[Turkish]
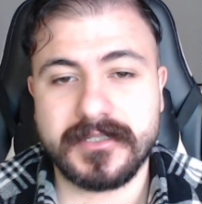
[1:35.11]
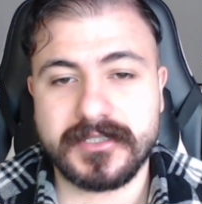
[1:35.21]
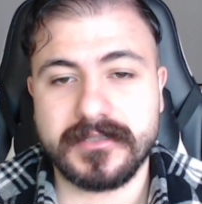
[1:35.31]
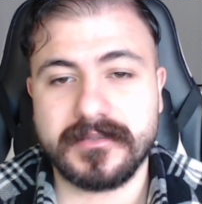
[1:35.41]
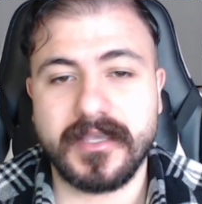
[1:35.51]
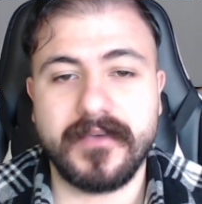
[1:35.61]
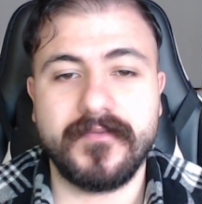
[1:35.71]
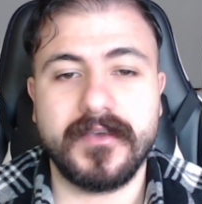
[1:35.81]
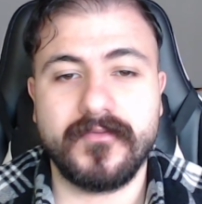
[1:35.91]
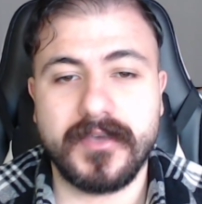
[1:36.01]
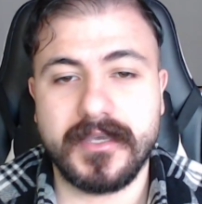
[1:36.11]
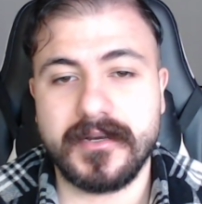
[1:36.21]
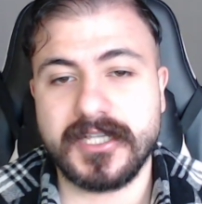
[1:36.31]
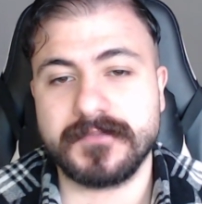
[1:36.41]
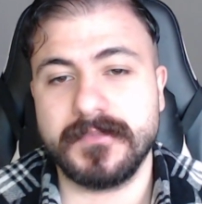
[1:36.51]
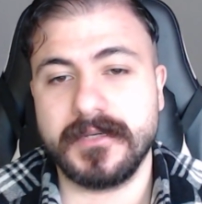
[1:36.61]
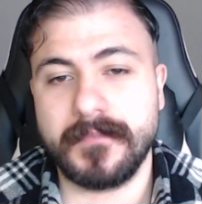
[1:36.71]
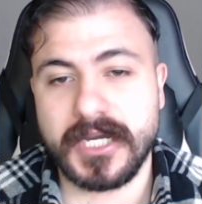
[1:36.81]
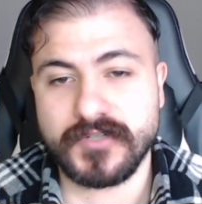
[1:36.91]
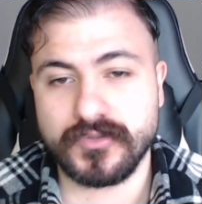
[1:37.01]
için TFF'ye
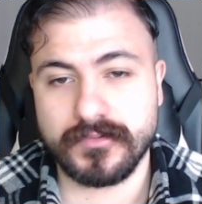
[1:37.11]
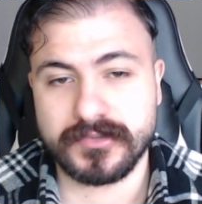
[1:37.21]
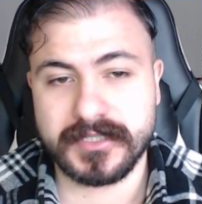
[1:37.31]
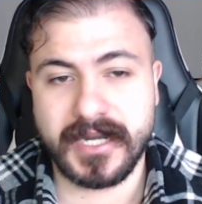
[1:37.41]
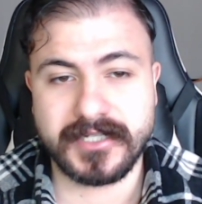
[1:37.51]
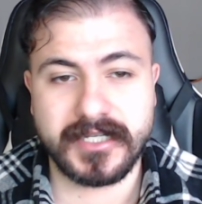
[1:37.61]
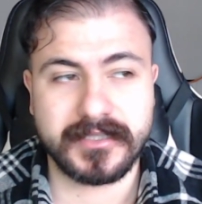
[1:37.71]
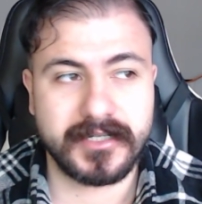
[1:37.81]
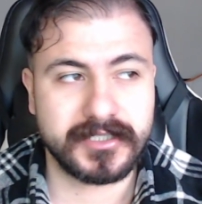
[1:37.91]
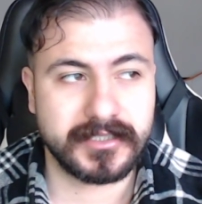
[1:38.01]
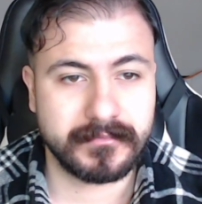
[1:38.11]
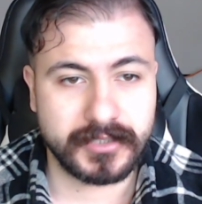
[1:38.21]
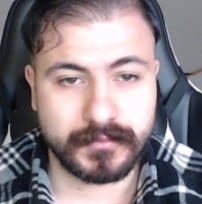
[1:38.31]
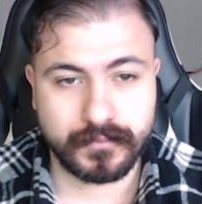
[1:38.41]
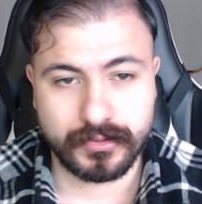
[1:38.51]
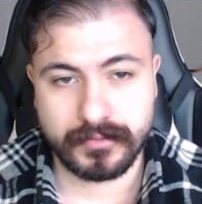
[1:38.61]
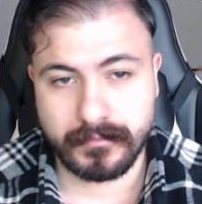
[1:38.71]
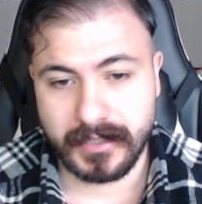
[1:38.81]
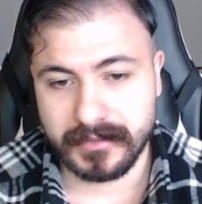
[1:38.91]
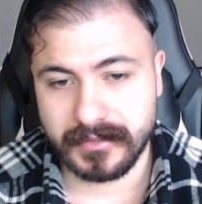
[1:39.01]
resmi başvurumuzu gerçekleştirmiş
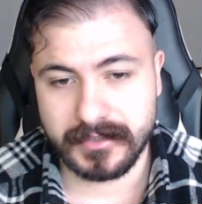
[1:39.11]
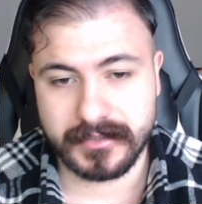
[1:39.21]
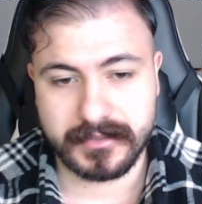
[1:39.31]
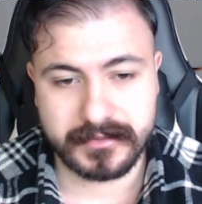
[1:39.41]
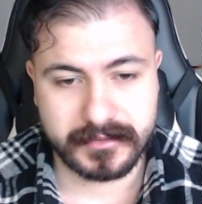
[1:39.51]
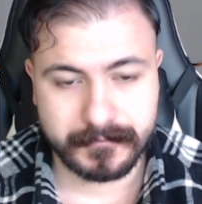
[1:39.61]
bulunmaktayız.